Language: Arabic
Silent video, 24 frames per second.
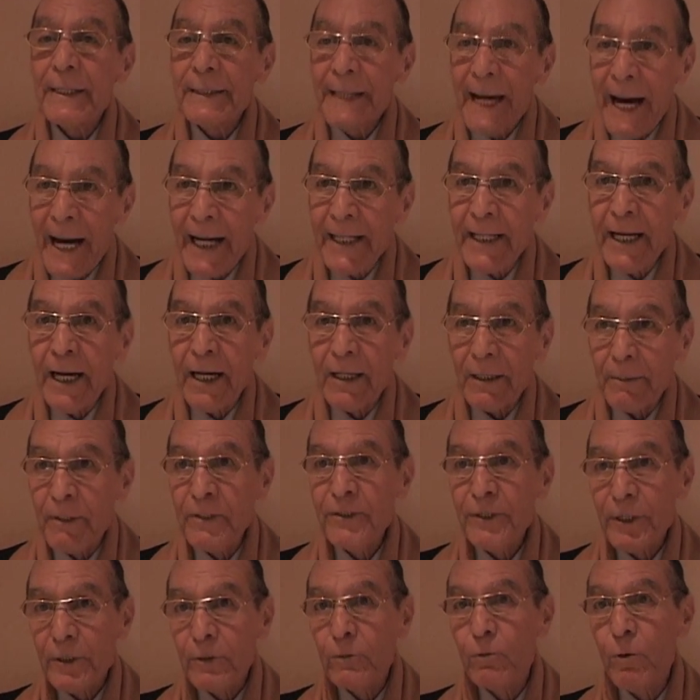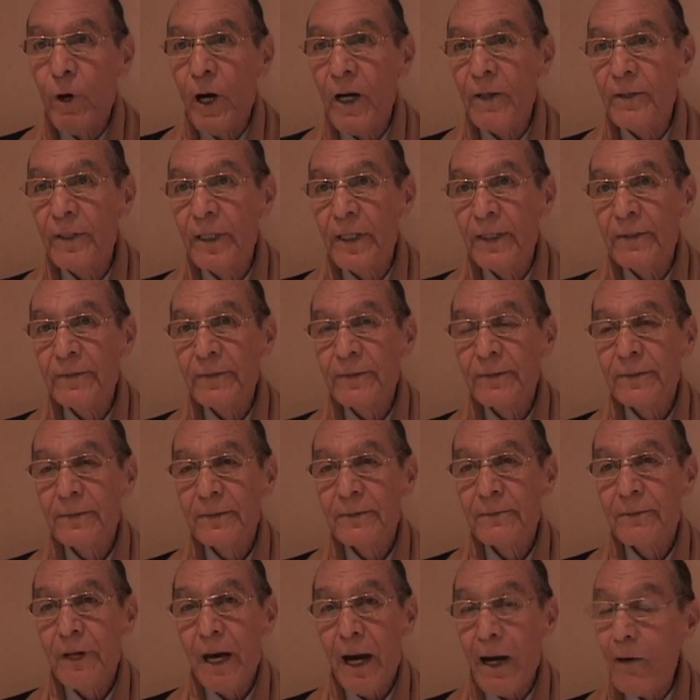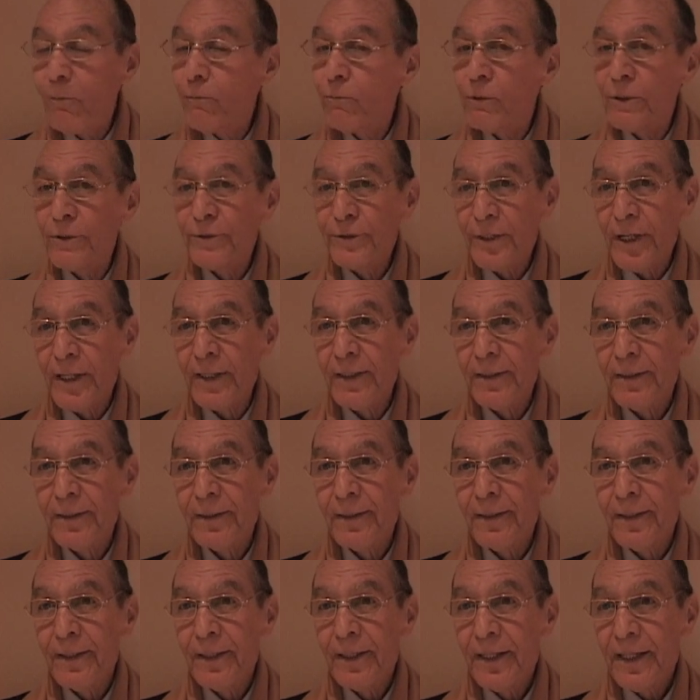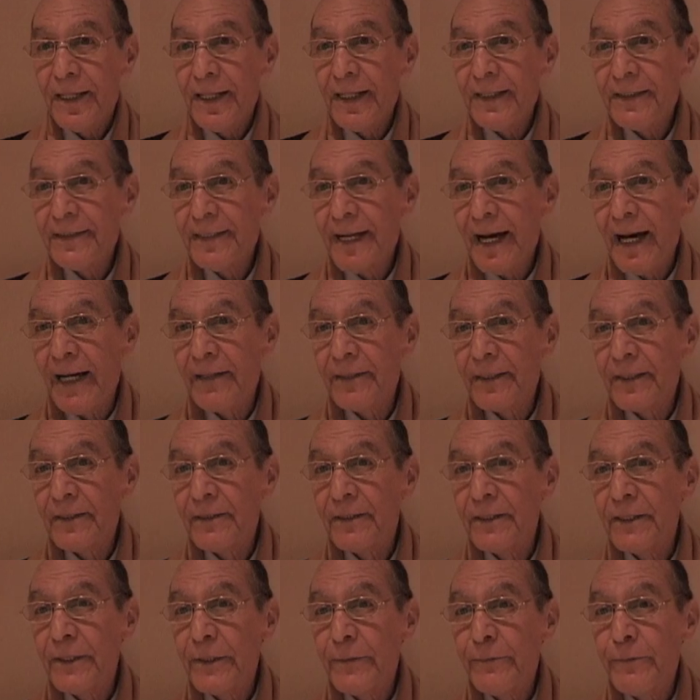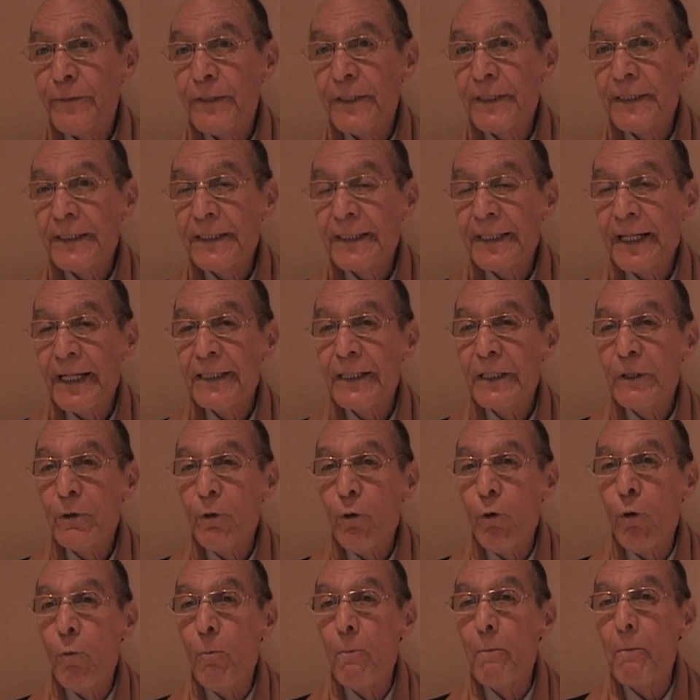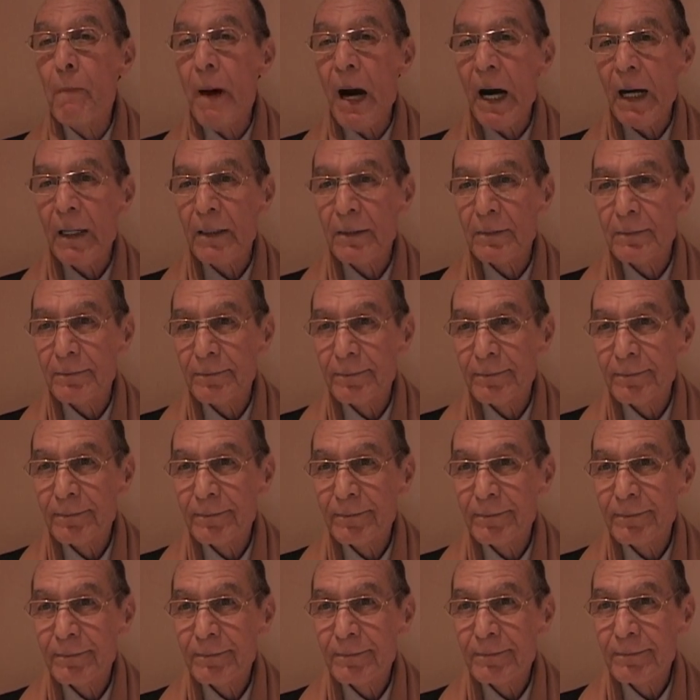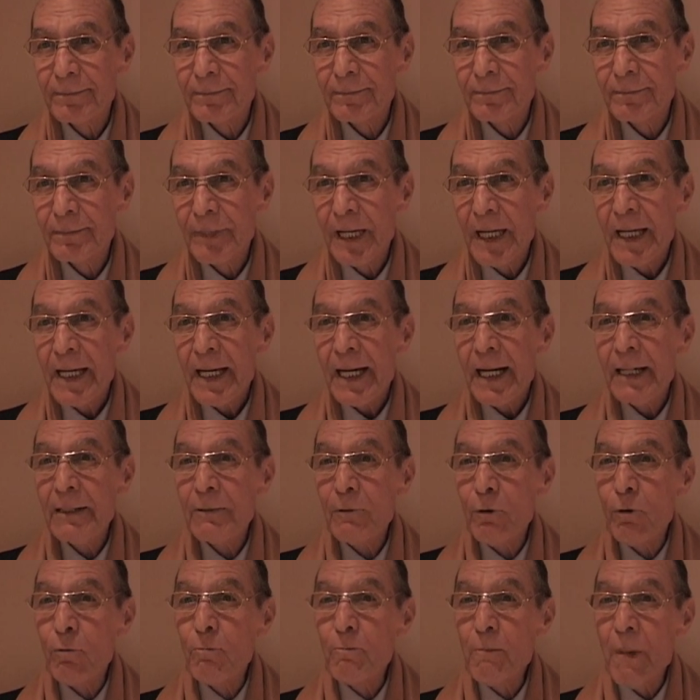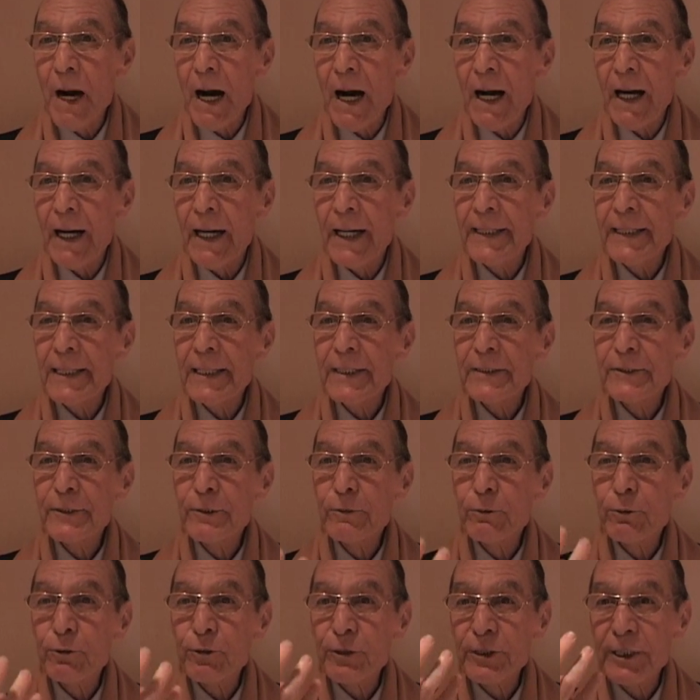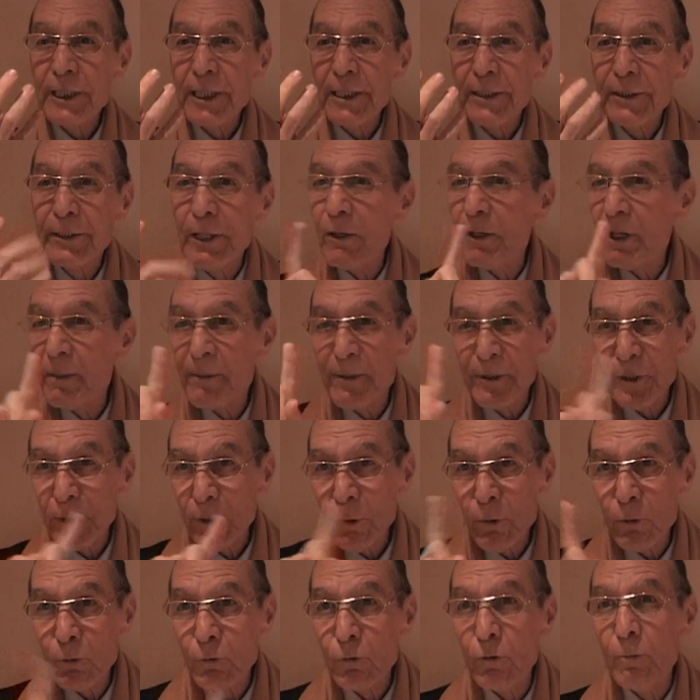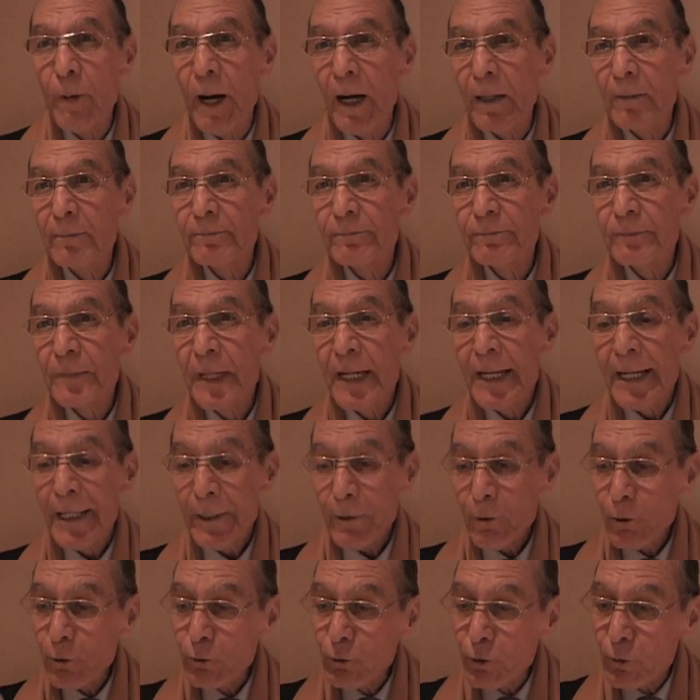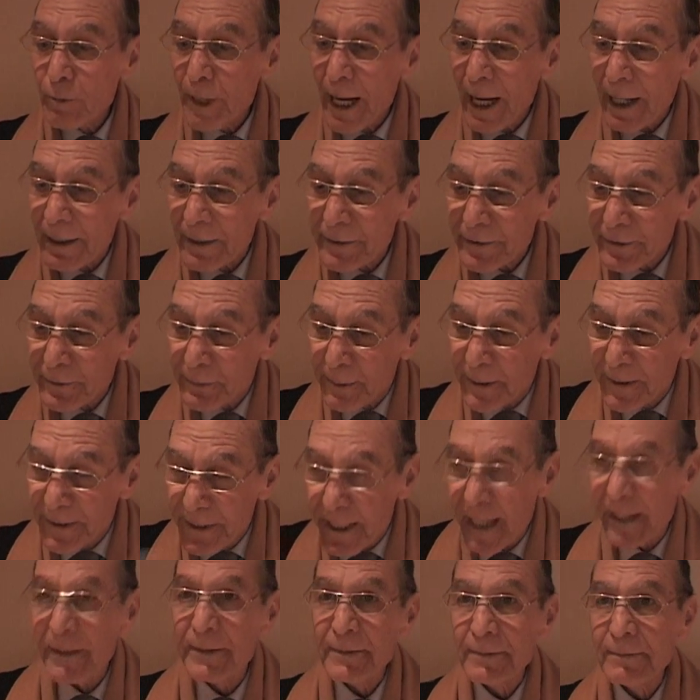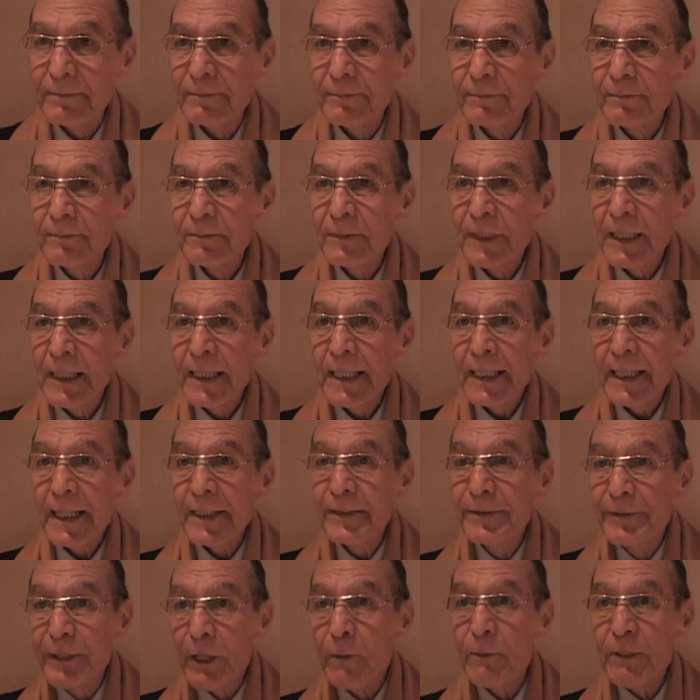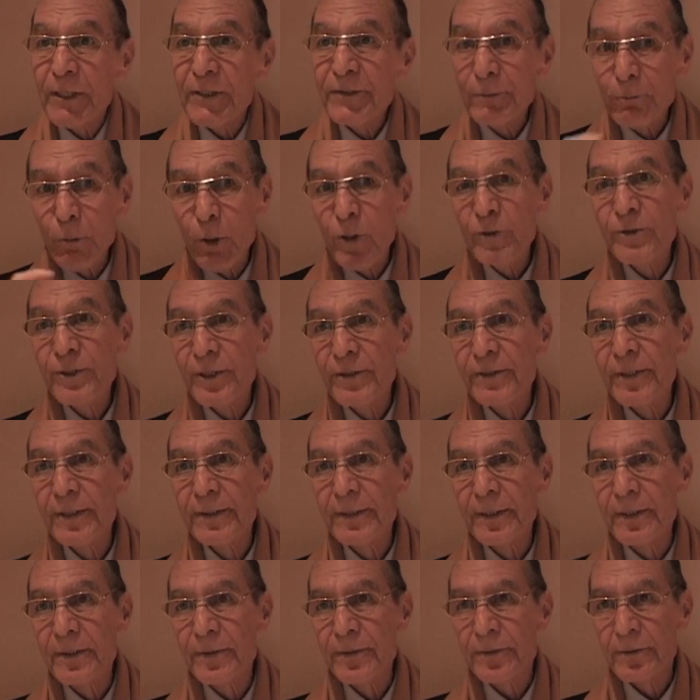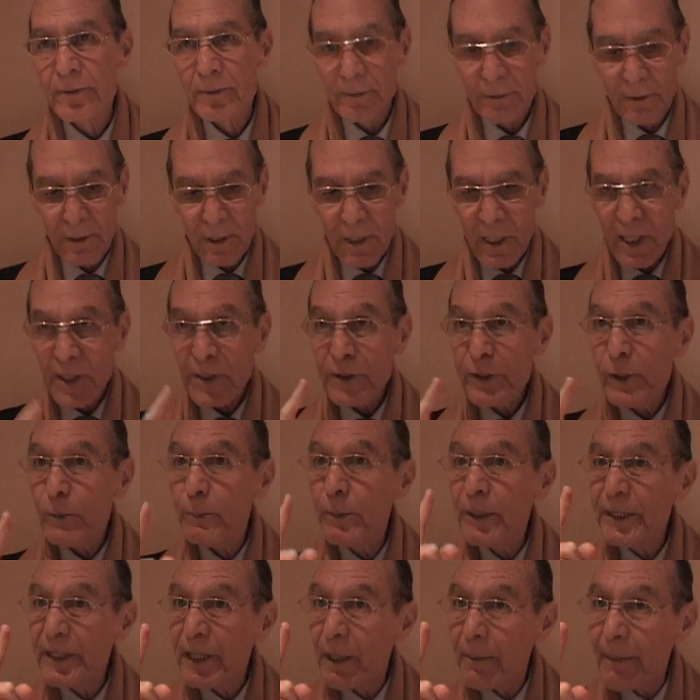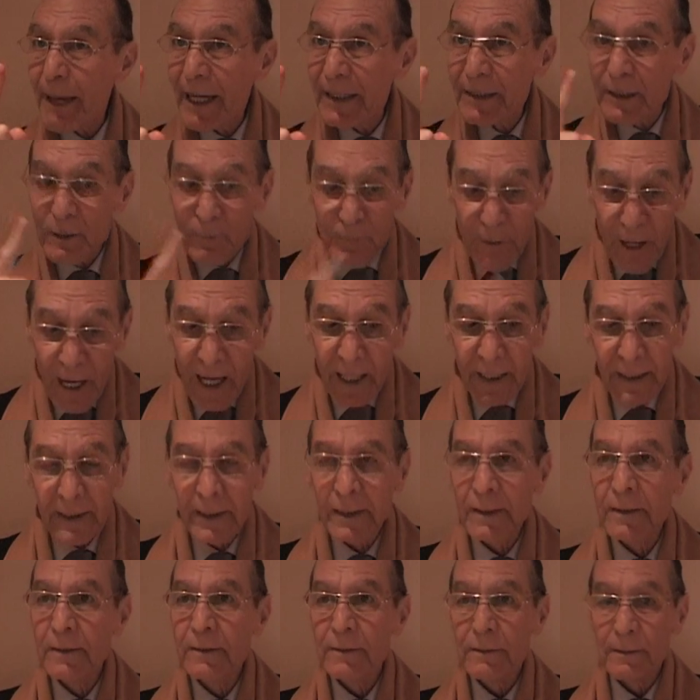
نهار باش نوازات اول شيء يخصها غندير فكره للامه الأمة هي التي تشكل الدولة ماشي الحكومة الحكومة تبدل الدولة المؤسسة تنس البرلمان الفاعل